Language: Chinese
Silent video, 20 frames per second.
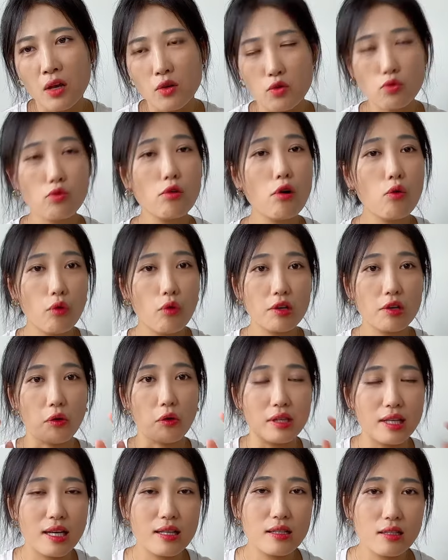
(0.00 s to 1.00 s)
如果我
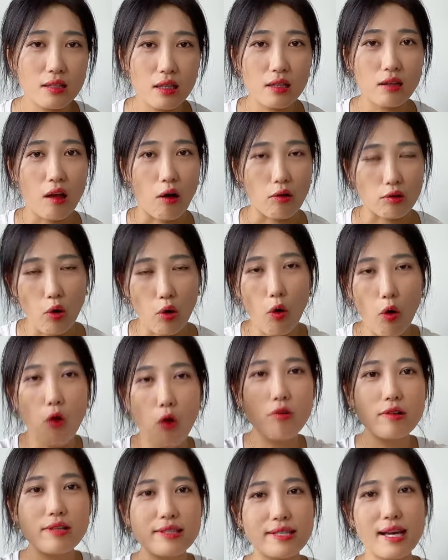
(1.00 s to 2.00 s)
有一天真的脑子
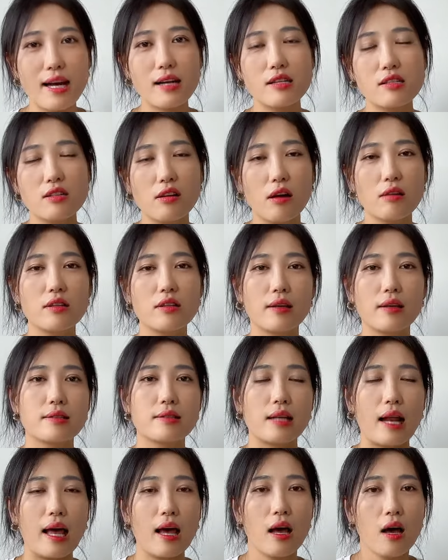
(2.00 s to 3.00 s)
轰一下热热了
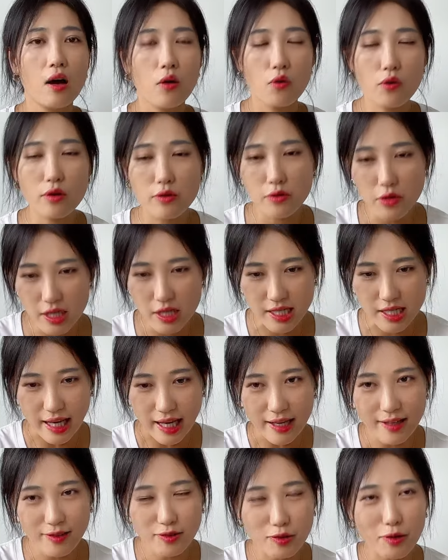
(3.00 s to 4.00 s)
起来，或者说
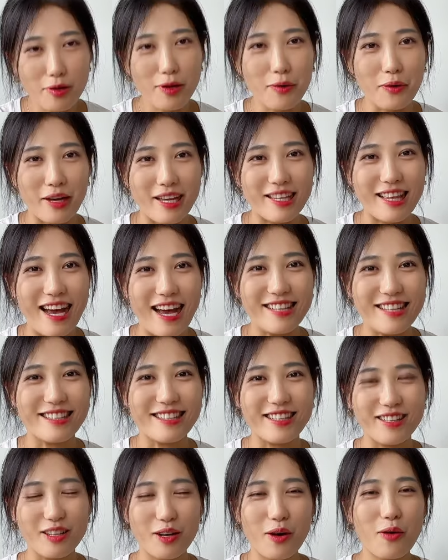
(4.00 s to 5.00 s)
谁送了我一台
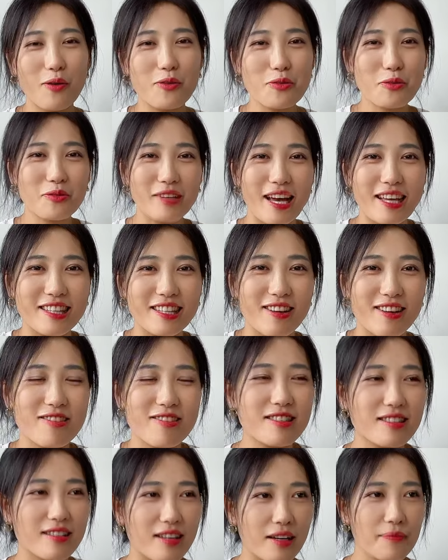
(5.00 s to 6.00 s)
这个，然后我用的还挺高
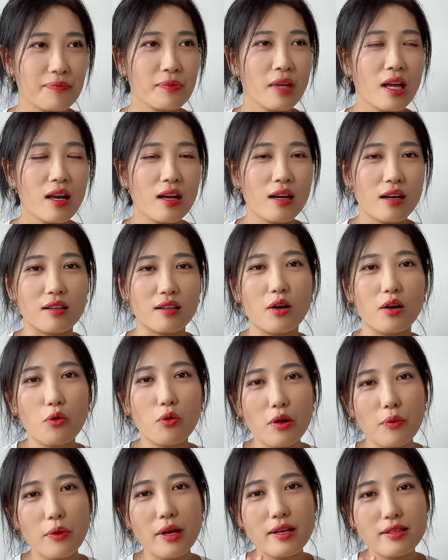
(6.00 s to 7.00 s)
兴的，可能
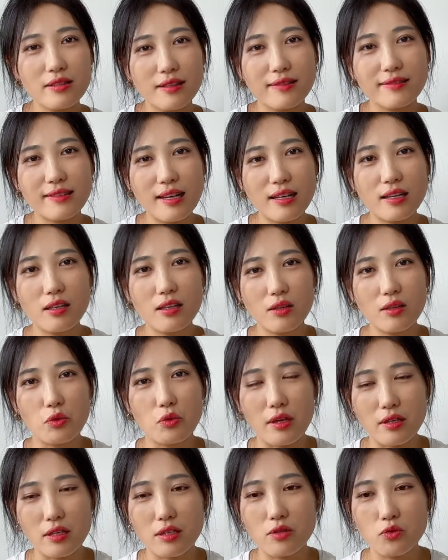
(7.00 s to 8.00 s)
会为这三个
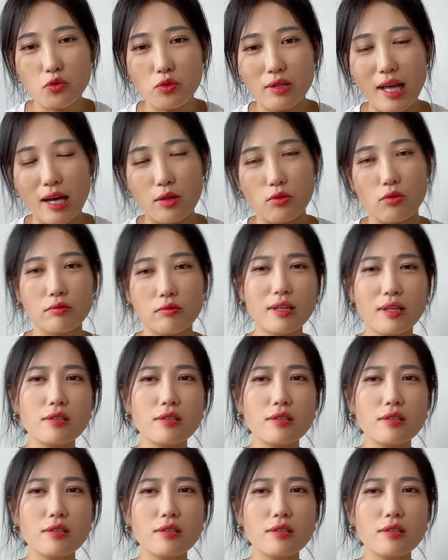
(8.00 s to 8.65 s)
原因去打动。